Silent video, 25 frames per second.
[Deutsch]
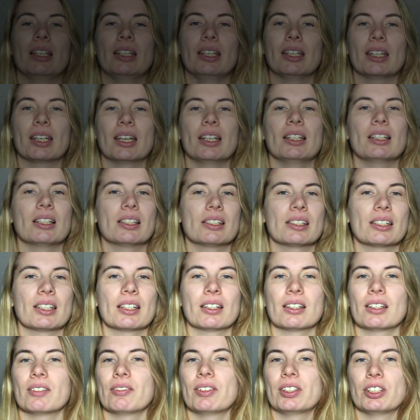Ihr kennt das
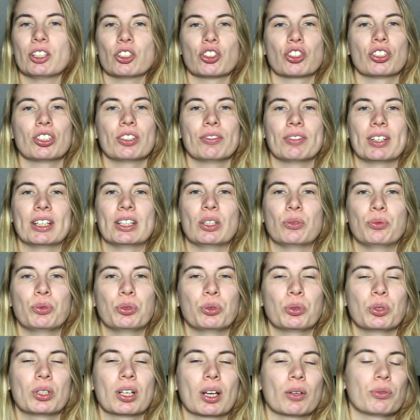ja, wenn ihr schon eine Weile
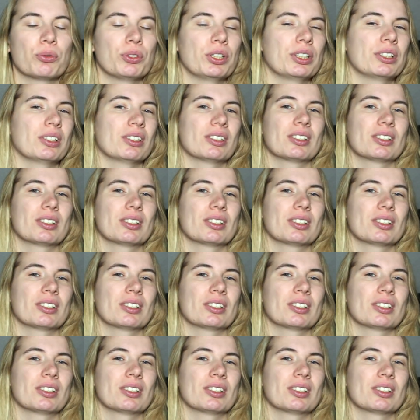fotografiert,